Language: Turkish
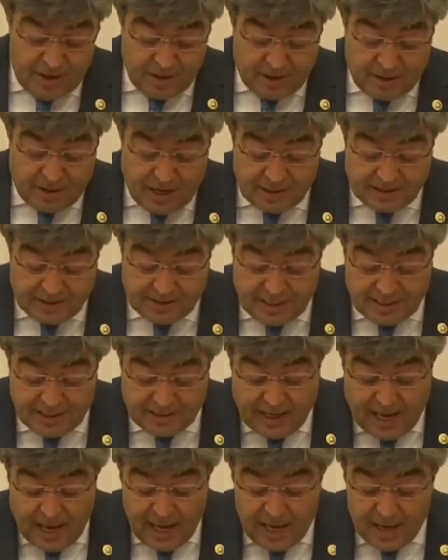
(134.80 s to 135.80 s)

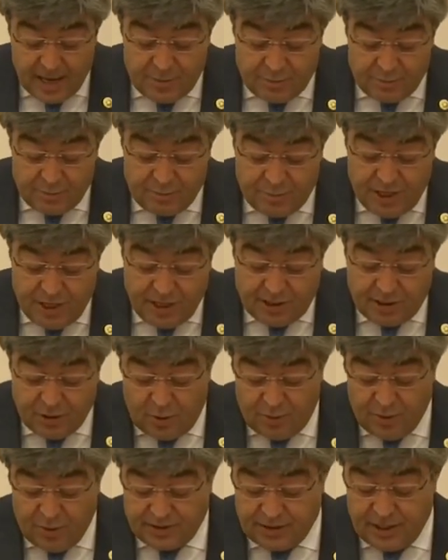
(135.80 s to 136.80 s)
Kayseri'de 1000
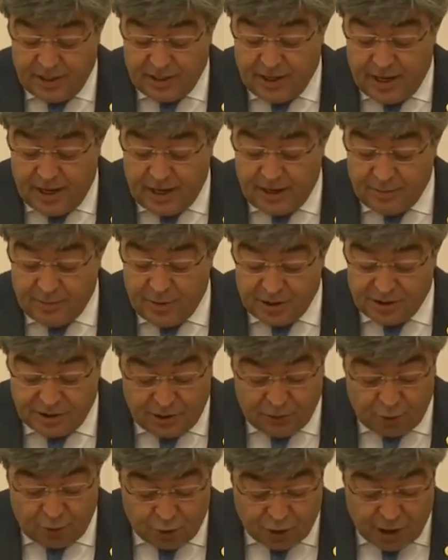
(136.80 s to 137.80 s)
kilometre kare
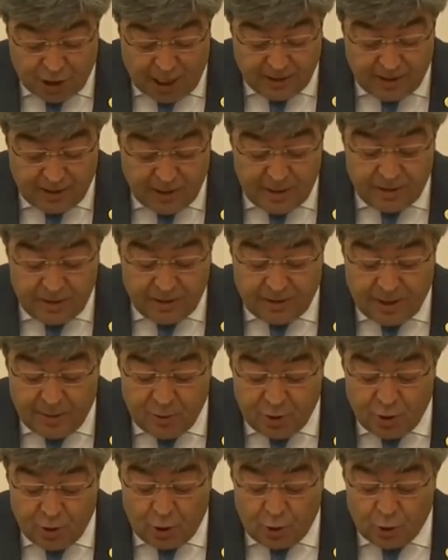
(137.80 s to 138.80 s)
başına düşen
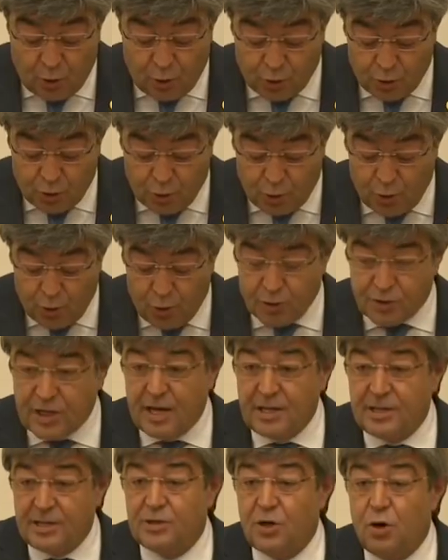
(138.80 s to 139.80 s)
Demiryolu uzunluğu
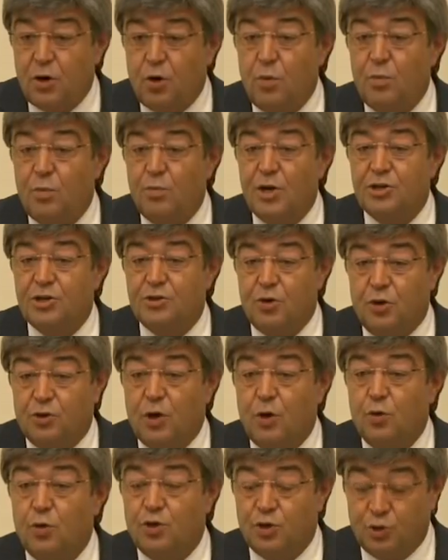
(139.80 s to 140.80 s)
sadece
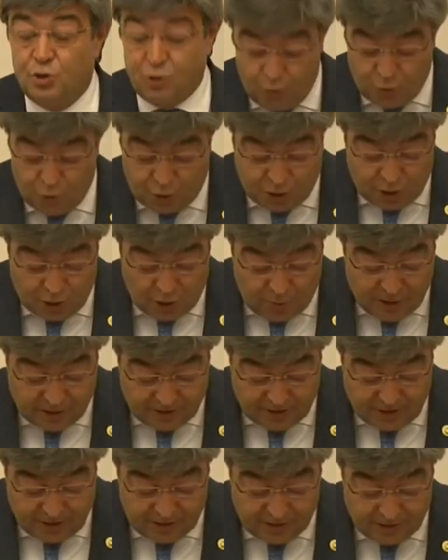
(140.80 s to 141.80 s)
15.3
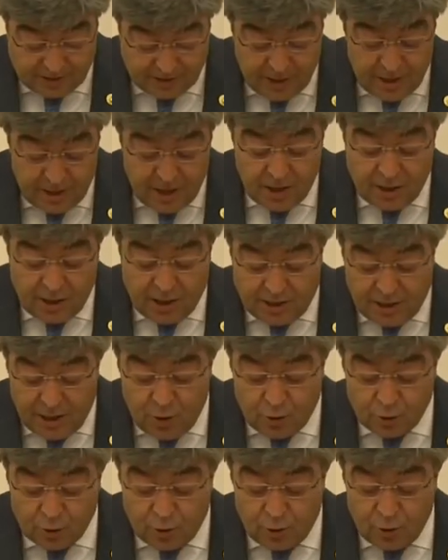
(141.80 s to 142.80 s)
kilometredir.
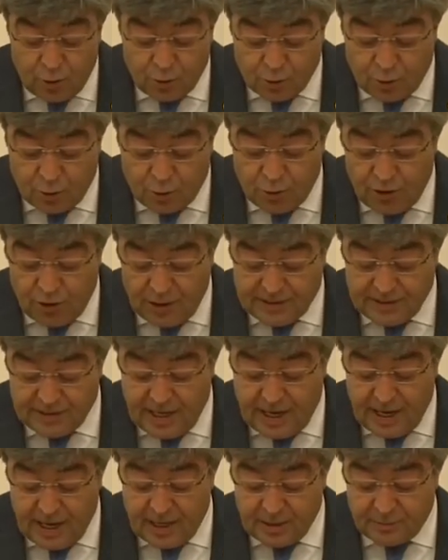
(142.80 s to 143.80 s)
Karayolu uzunluğu
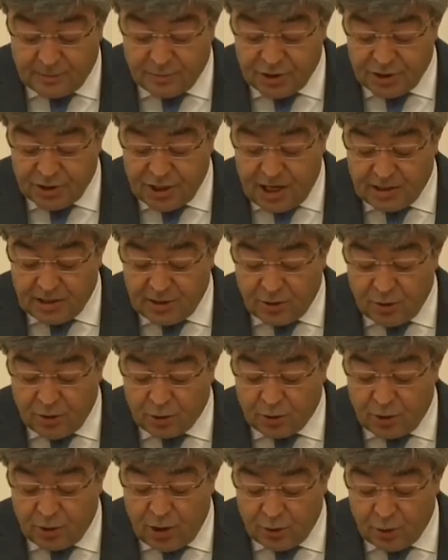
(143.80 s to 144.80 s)
ise
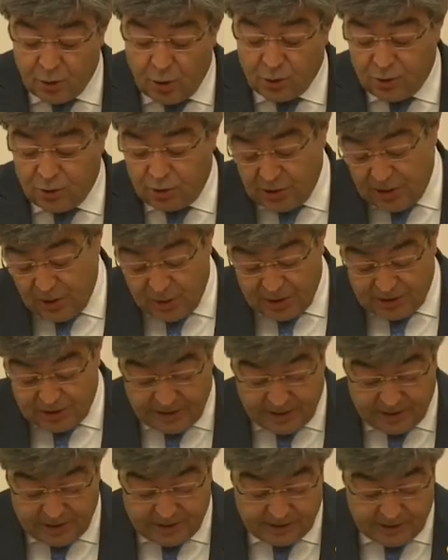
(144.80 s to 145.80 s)
66.4
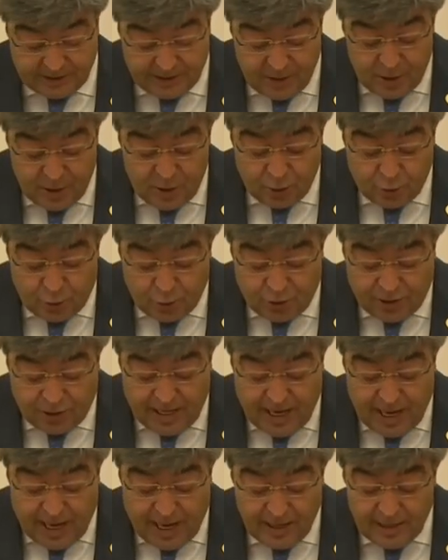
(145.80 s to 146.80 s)
kilometredir.
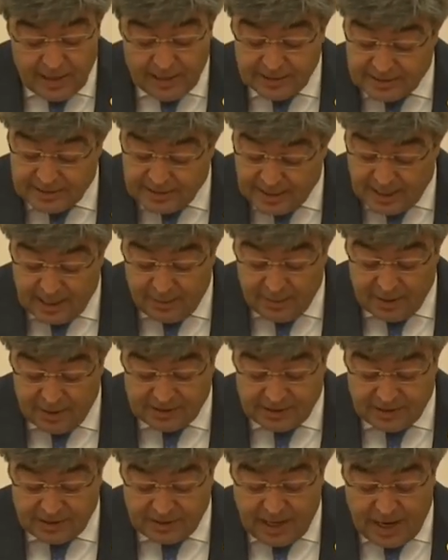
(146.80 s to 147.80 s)
Türkiye
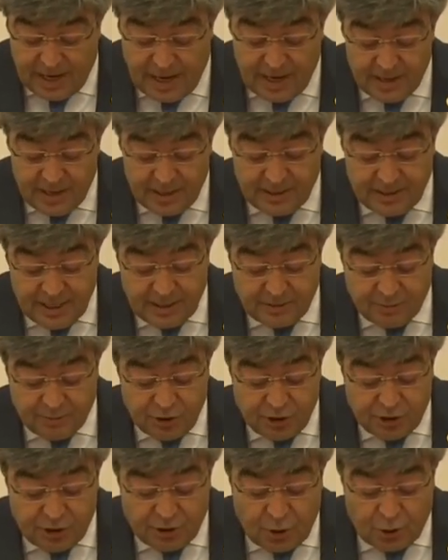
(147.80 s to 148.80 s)
sıralamasında
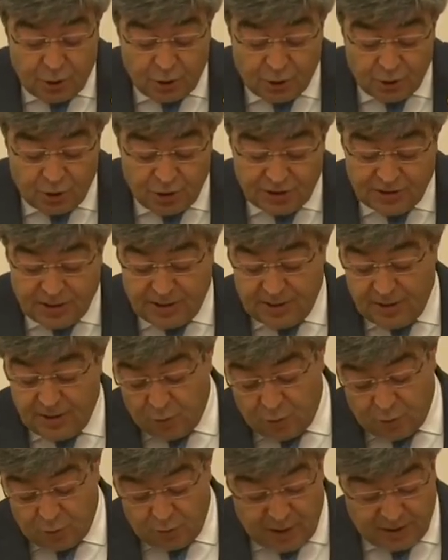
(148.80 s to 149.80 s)
74. sırada
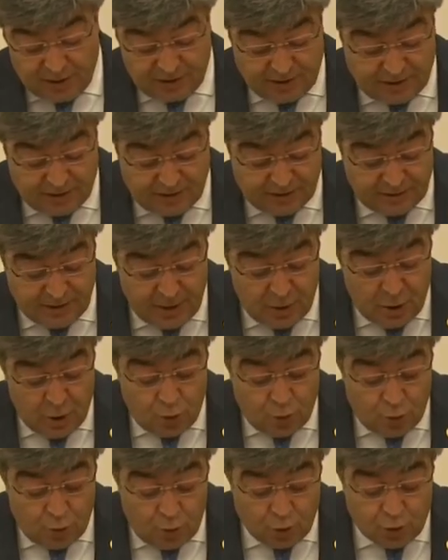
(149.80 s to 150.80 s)
bulunmaktadır.
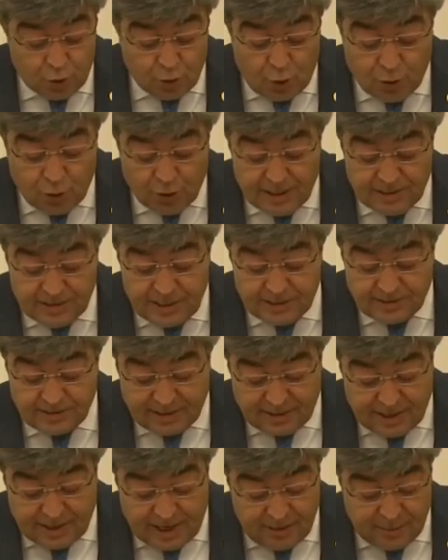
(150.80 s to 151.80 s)
3 organize
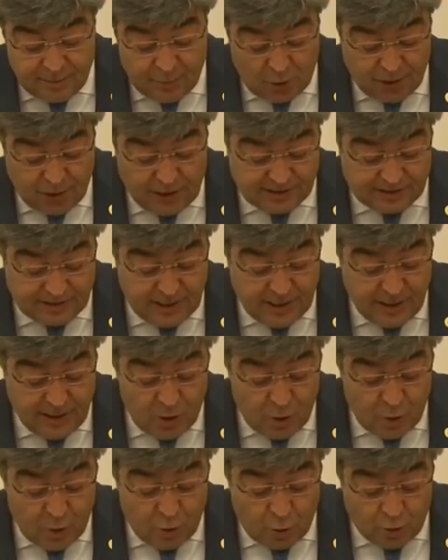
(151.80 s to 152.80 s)
sanayi bölgesi,
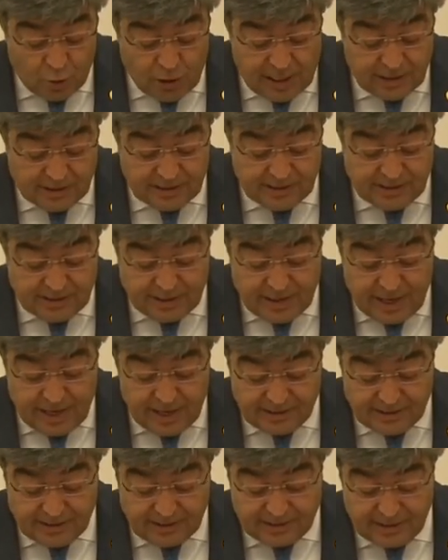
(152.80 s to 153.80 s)
16
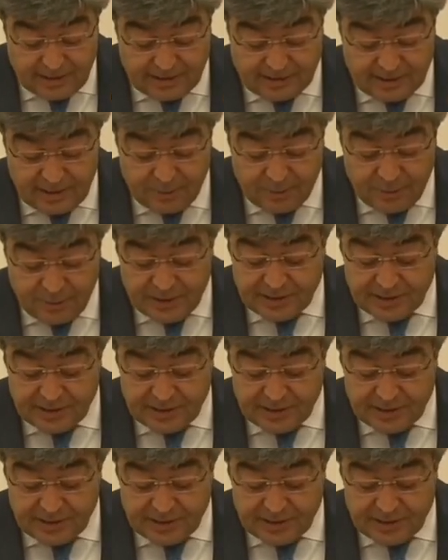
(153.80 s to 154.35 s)
sanayi sitesi, 1